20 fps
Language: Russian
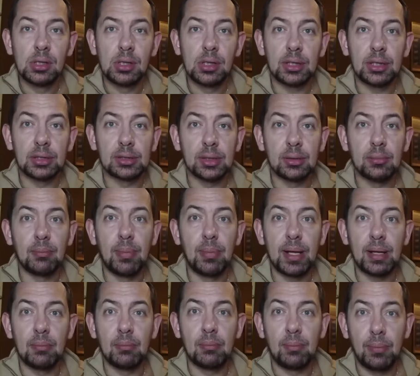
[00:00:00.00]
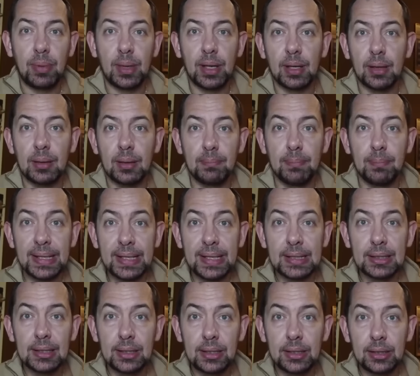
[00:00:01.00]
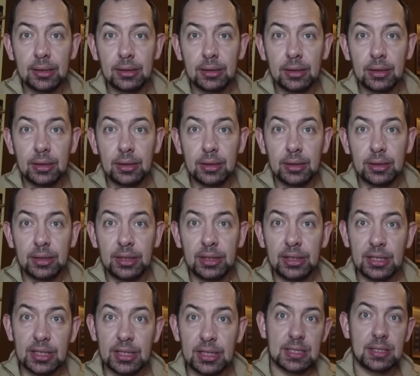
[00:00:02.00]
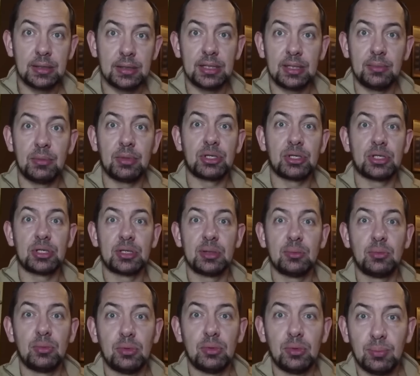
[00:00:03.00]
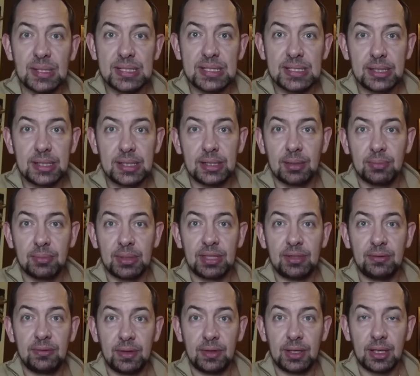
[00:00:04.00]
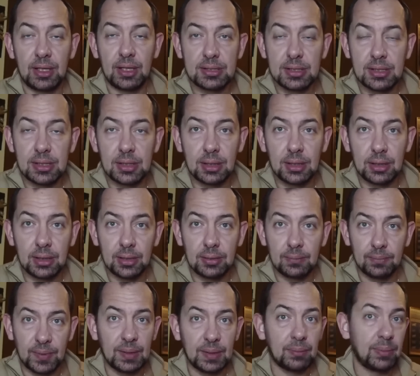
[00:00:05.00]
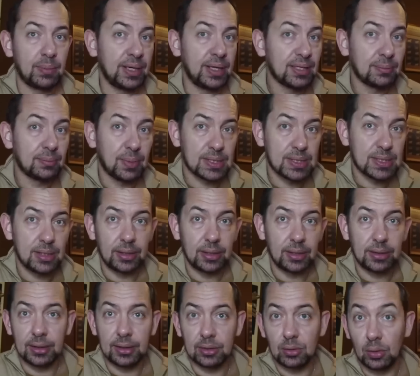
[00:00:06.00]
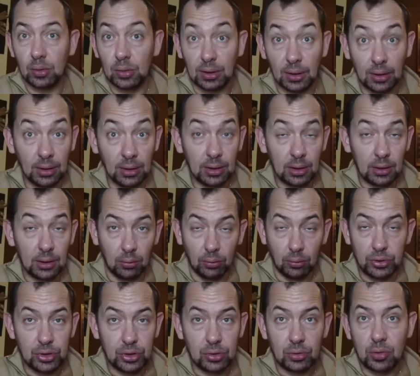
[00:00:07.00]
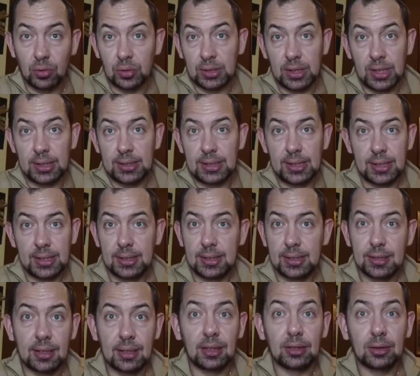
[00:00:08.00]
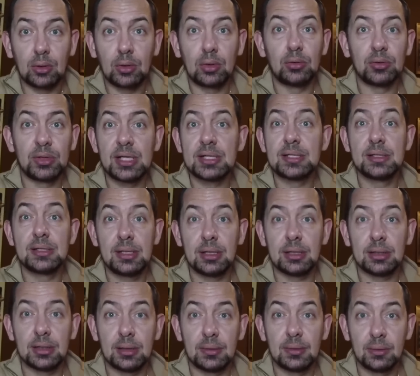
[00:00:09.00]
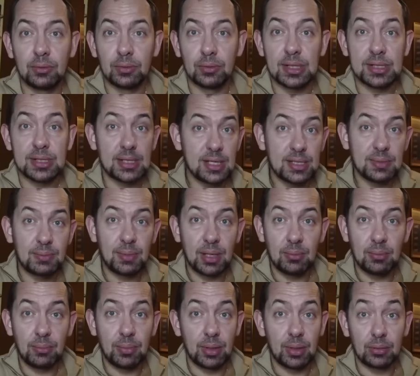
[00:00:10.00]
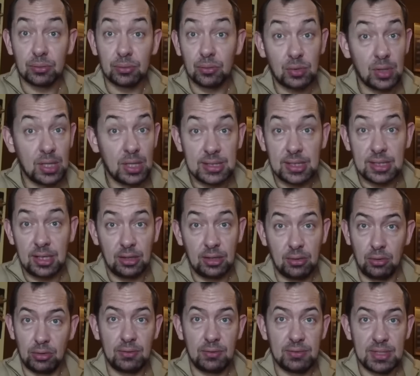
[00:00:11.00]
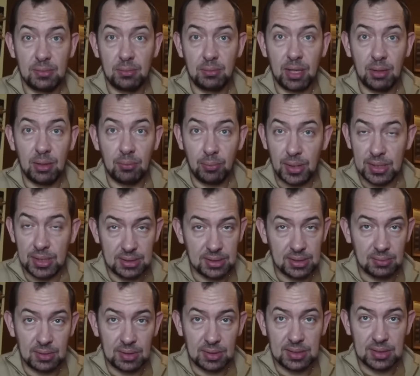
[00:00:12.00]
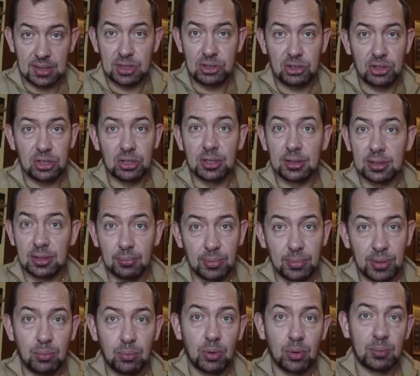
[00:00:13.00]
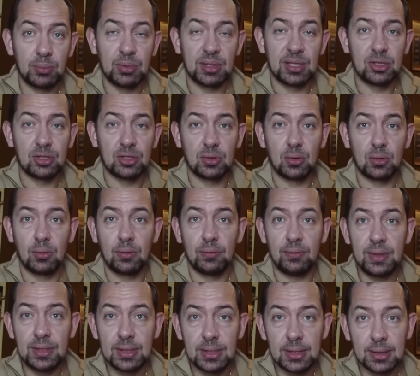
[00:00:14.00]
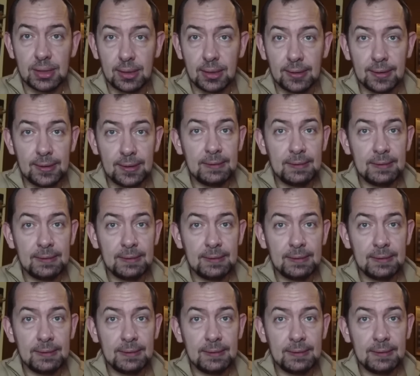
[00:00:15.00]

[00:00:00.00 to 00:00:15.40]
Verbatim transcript: это БМП эм Брэдли. И если эти машины будут последних модификаций или предпоследних, то это очень крутая техника, которой у нас нет. У нас есть БМП, но у нас далеко не все БМП оснащены там, приборами ночного видения,